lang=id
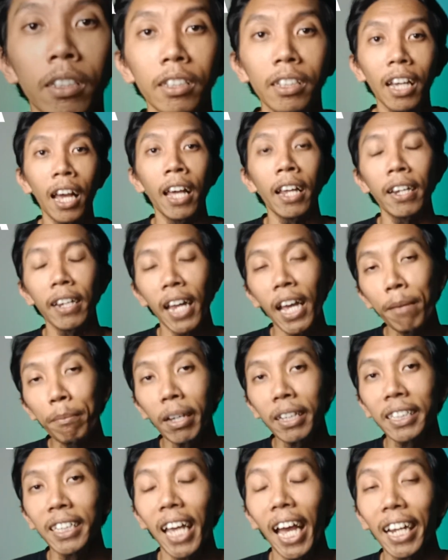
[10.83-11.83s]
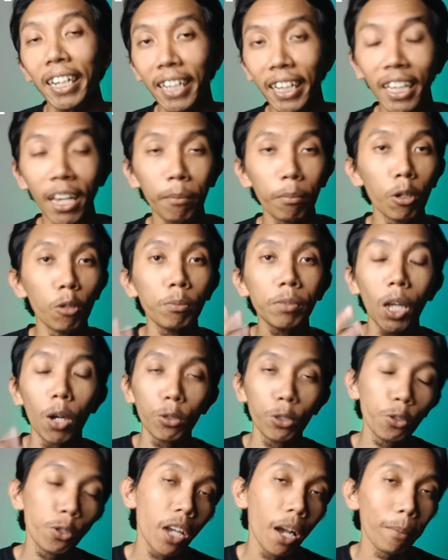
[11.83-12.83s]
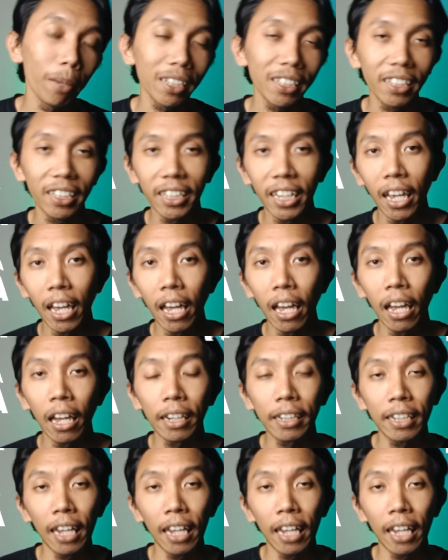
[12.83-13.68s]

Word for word: Karena masih ada yang belum tahu juga pastinya.